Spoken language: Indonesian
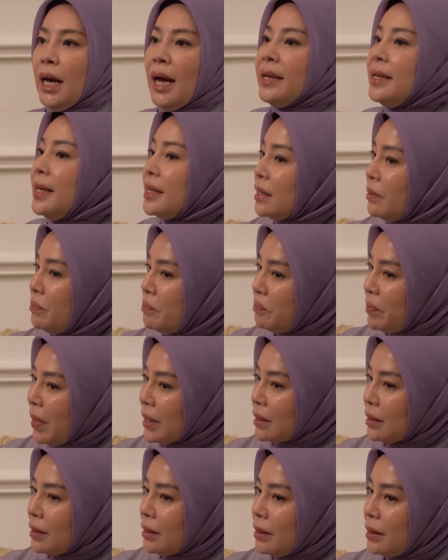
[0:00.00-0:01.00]
hanya
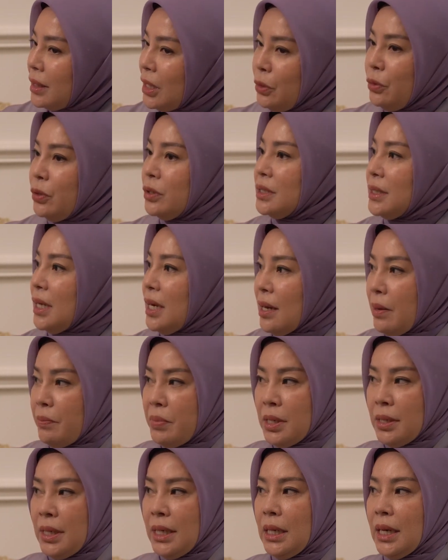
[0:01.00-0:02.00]
tempat tidur saya nggak
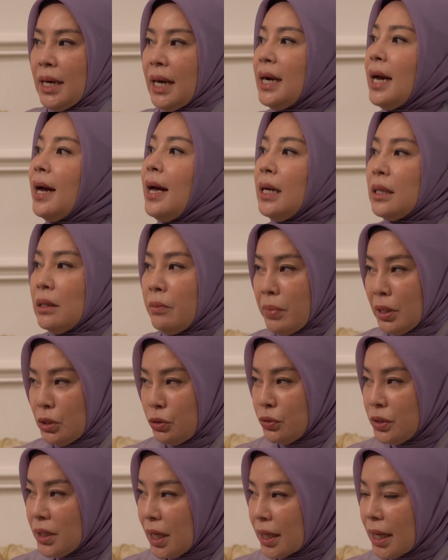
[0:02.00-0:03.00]
beli karena nggak ada tempat
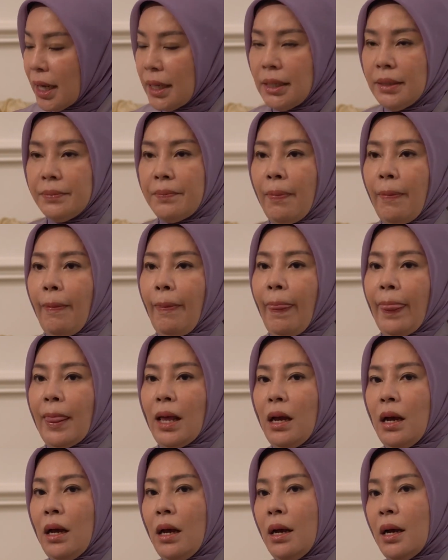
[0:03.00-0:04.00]
juga kan
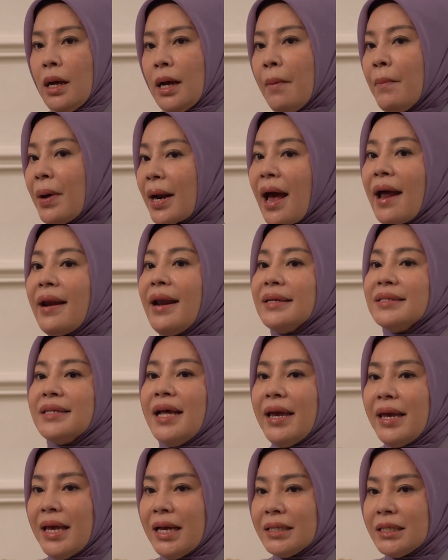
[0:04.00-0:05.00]
uh, kamar anak
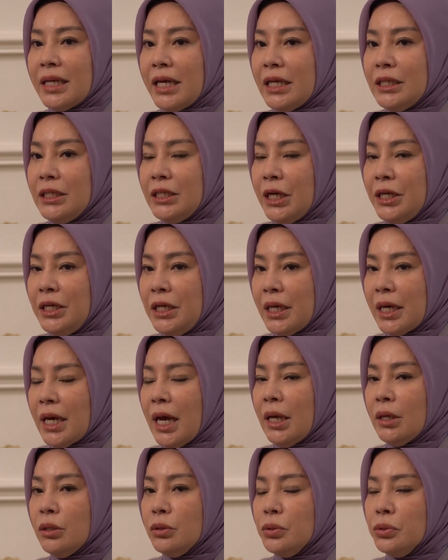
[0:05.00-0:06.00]
saya saya
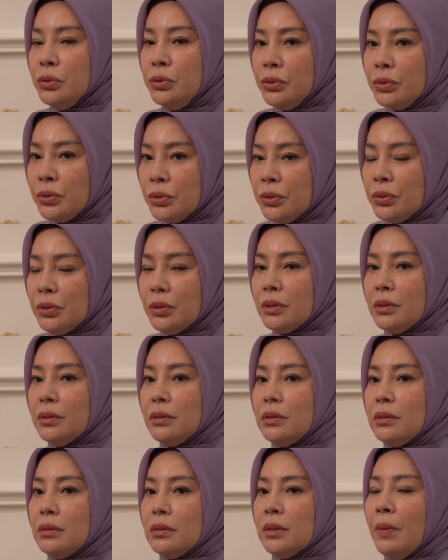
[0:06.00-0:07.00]
jadikan untuk
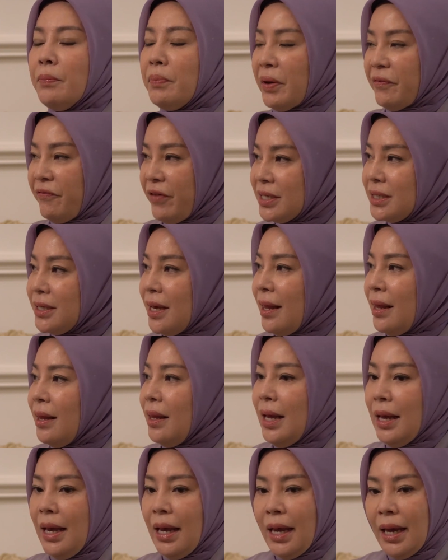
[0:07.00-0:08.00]
tempat facial
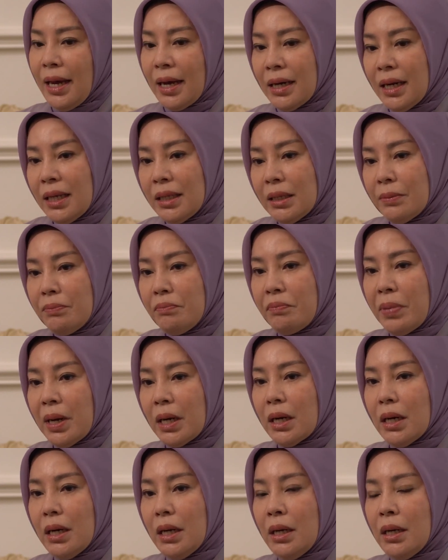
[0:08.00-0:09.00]
karena
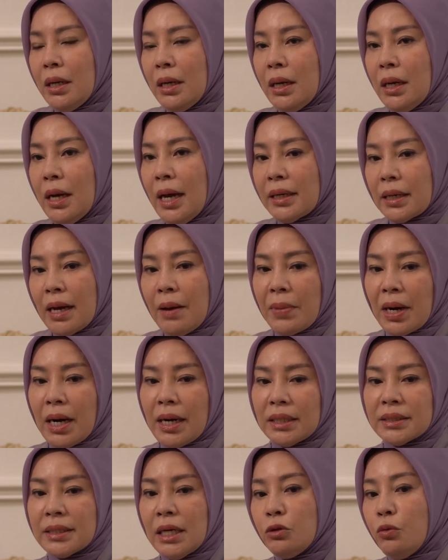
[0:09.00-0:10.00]
tempat uh,
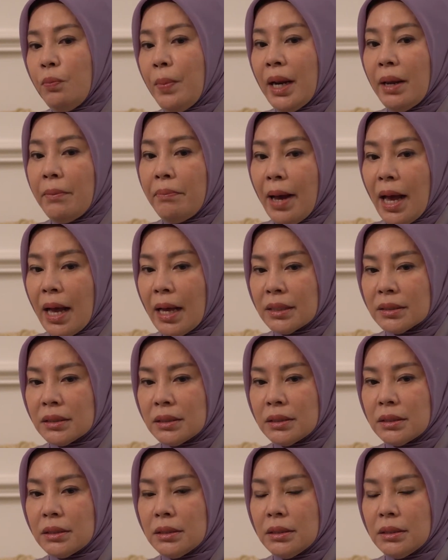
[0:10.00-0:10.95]
kamar anak saya itu paling pas